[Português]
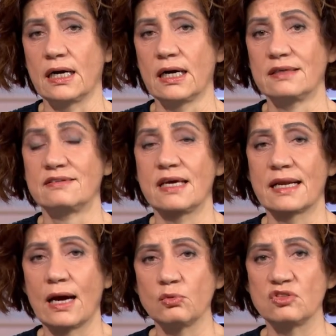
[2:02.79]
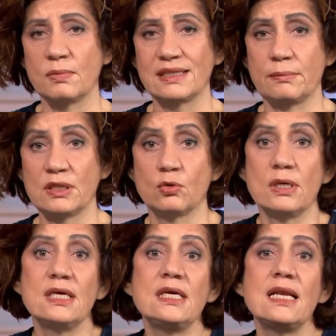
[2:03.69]
a zerar o desmatamento
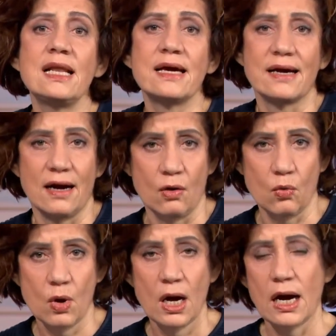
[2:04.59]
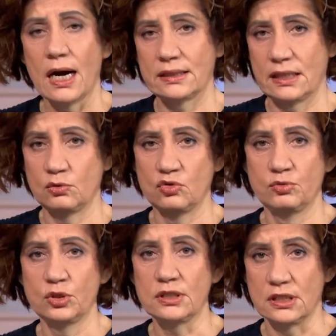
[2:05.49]
ilegal até
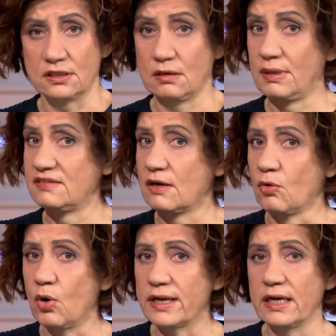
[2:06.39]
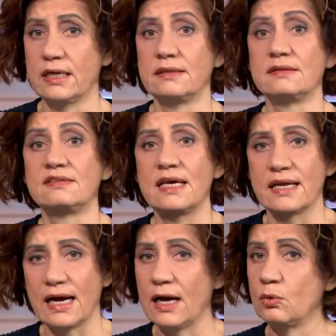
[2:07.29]
2030, mas agora é
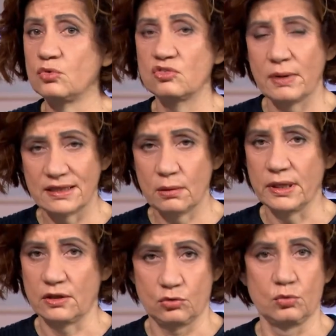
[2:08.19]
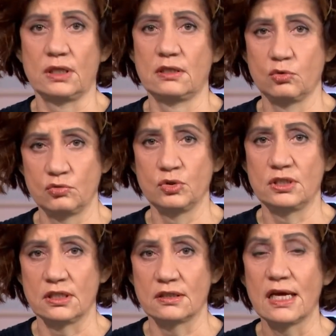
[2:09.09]
zerar o desmatamento até
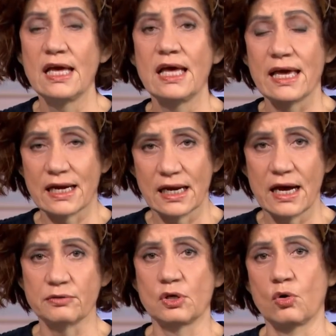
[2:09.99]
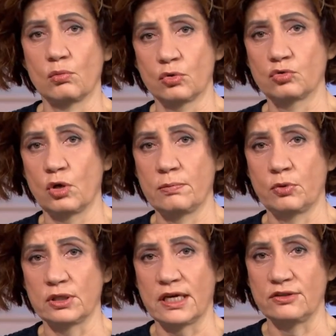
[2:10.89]
2030. É claro que, como mostrou a
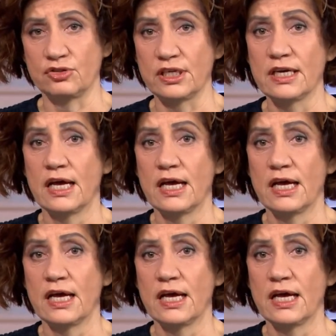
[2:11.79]
reportagem, né,